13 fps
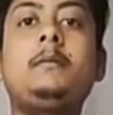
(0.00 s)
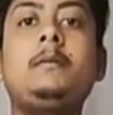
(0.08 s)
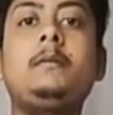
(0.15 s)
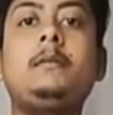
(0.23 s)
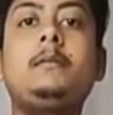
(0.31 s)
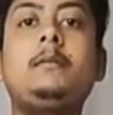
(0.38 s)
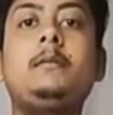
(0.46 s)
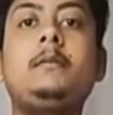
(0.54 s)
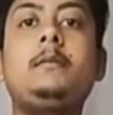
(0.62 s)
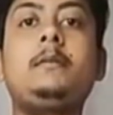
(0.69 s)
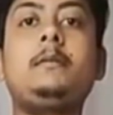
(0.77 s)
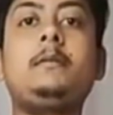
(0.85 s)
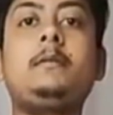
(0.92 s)
तेरे लिए
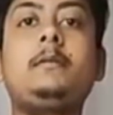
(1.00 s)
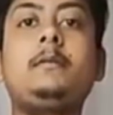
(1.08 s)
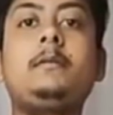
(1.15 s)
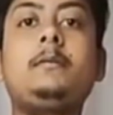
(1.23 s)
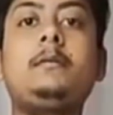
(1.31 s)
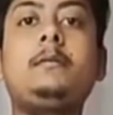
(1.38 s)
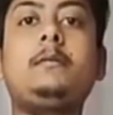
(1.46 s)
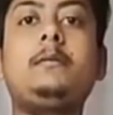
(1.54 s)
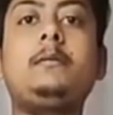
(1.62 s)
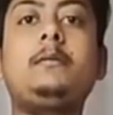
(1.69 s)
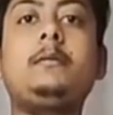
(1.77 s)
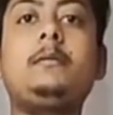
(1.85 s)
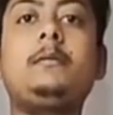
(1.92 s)
मम्मी डैडी को मैं घर पे